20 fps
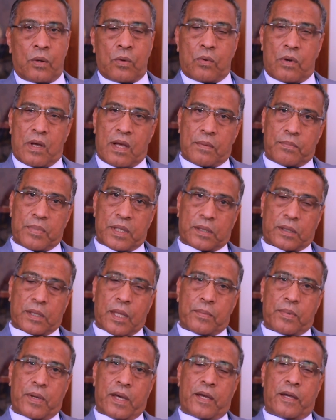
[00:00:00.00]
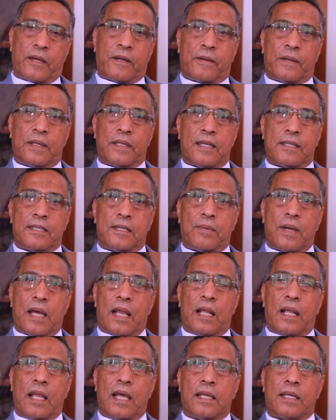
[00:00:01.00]
وبالطبع يجب
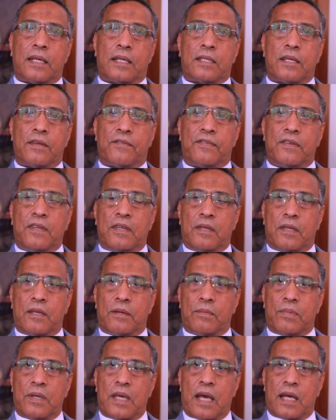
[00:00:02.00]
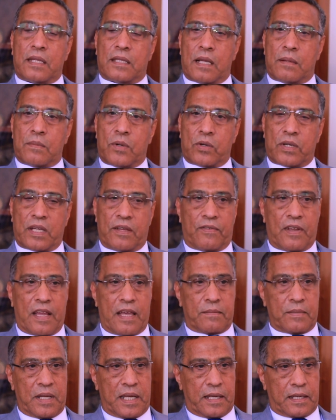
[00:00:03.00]
أن لا نكتفي بهذا الموقف
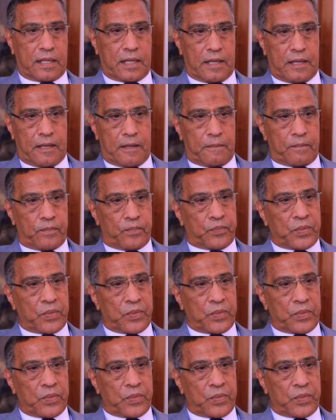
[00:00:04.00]
الأمريكي